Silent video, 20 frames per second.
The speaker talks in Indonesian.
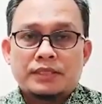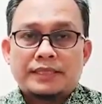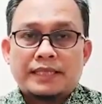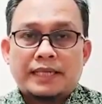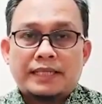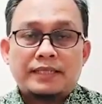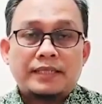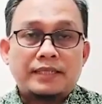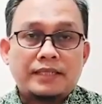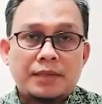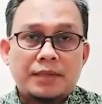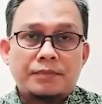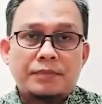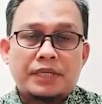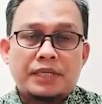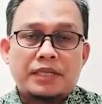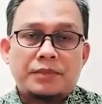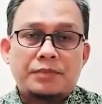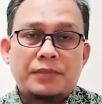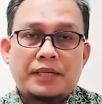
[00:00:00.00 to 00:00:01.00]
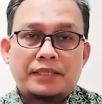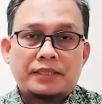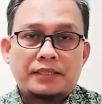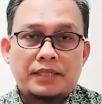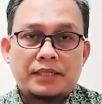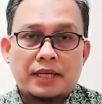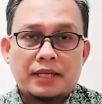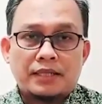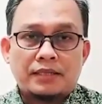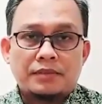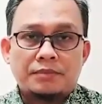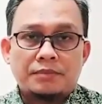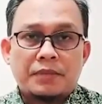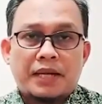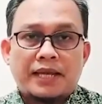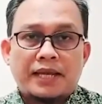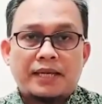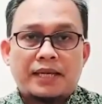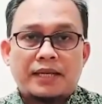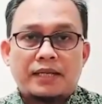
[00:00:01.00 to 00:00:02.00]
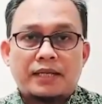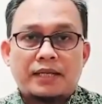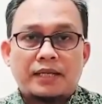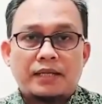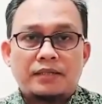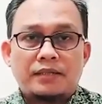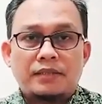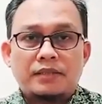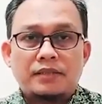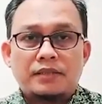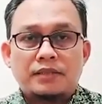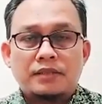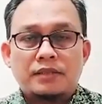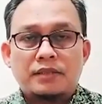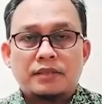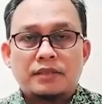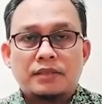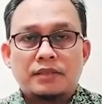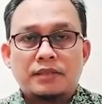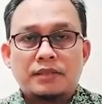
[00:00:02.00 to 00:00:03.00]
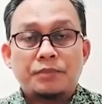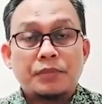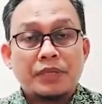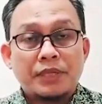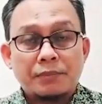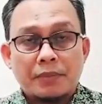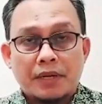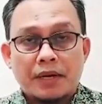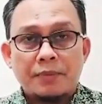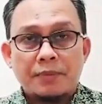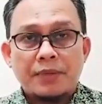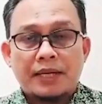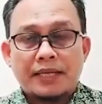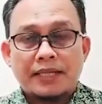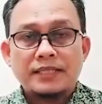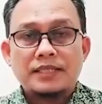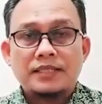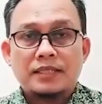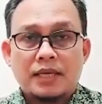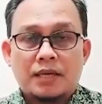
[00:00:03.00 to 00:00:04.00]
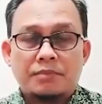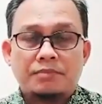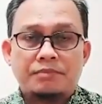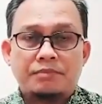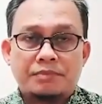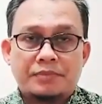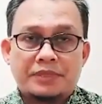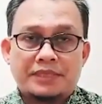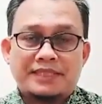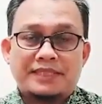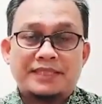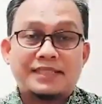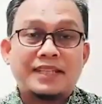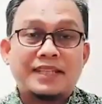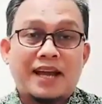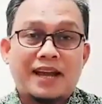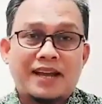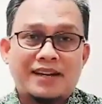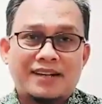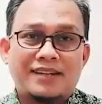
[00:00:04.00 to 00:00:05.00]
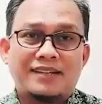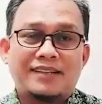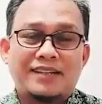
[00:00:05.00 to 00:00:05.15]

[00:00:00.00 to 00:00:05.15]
dan tetap mengedepankan pelayanan prima bagi setiap tahanan